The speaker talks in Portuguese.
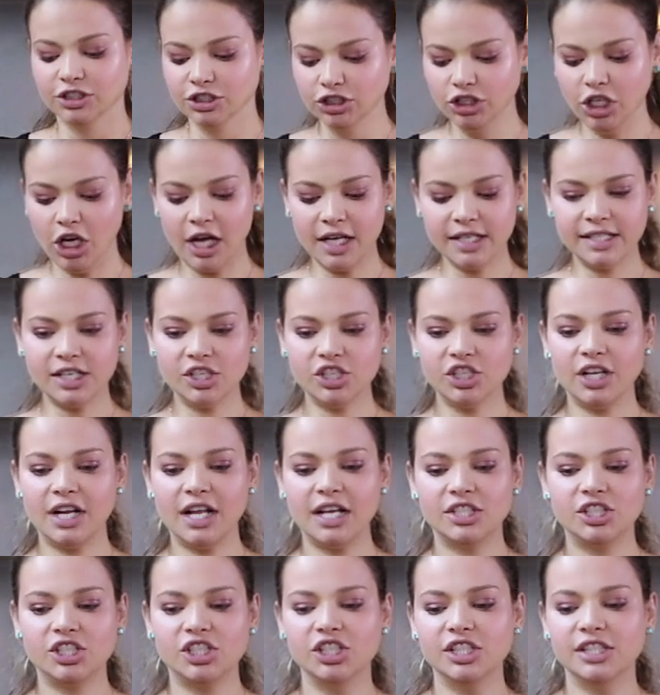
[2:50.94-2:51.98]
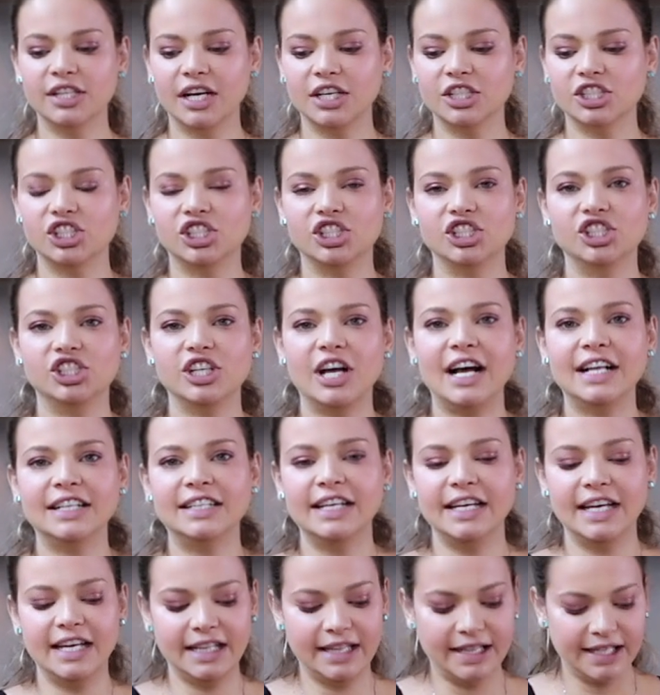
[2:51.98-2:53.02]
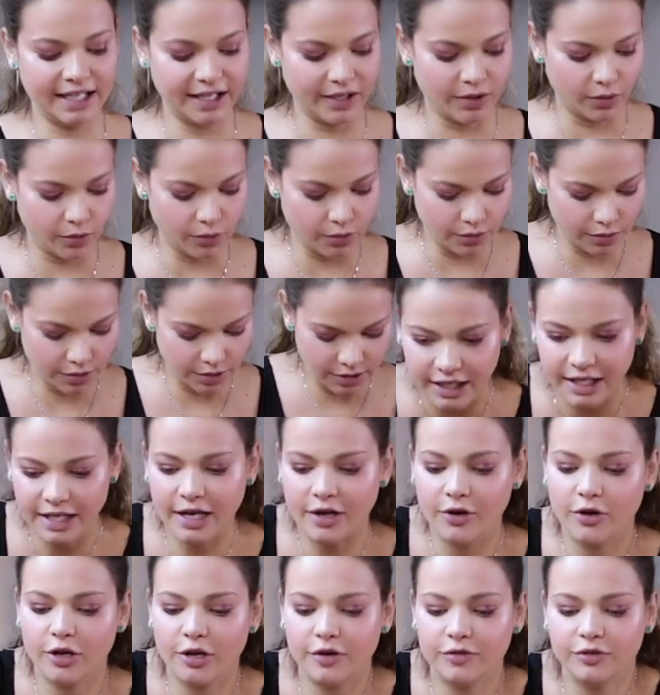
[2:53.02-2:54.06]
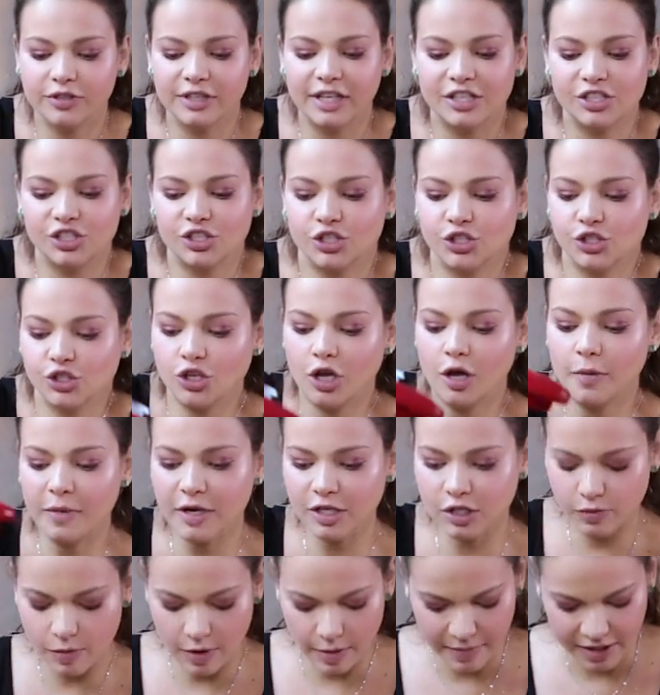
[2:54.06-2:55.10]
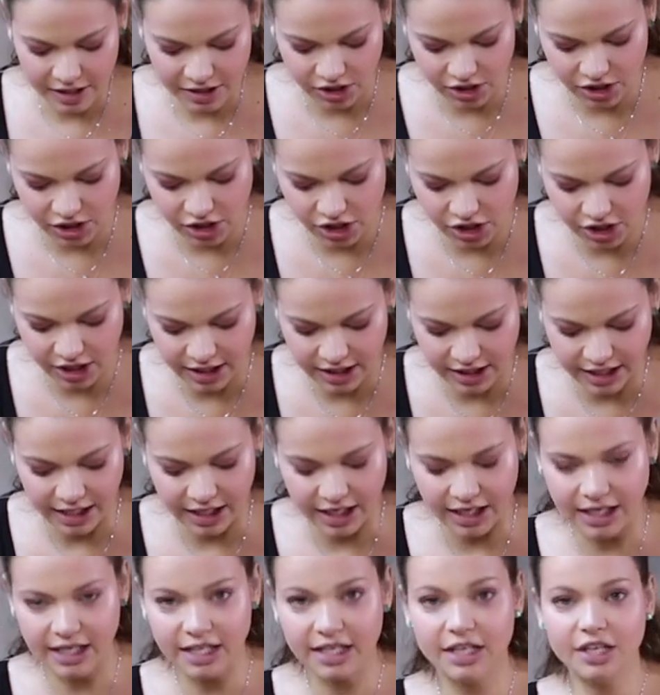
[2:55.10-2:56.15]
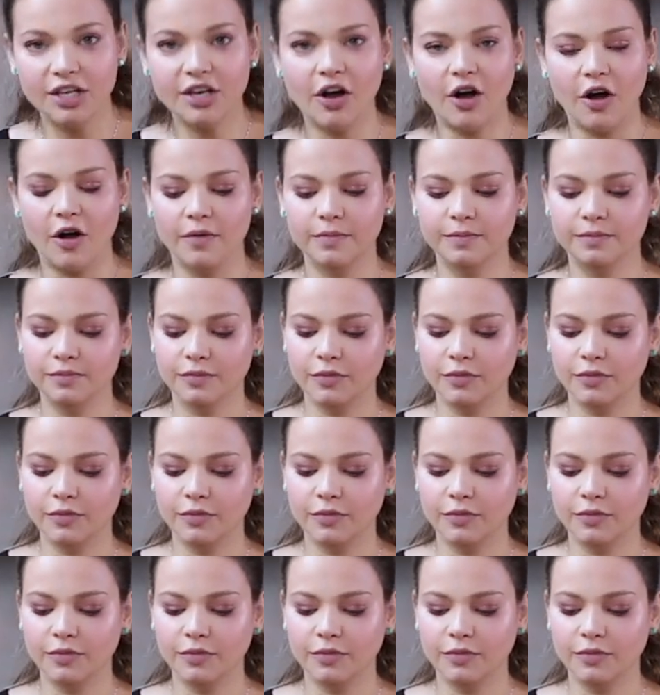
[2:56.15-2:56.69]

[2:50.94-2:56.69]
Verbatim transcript: nossa gelatina já derreteu. E agora eu vou dar só mais uma batidinha nela aqui, ó.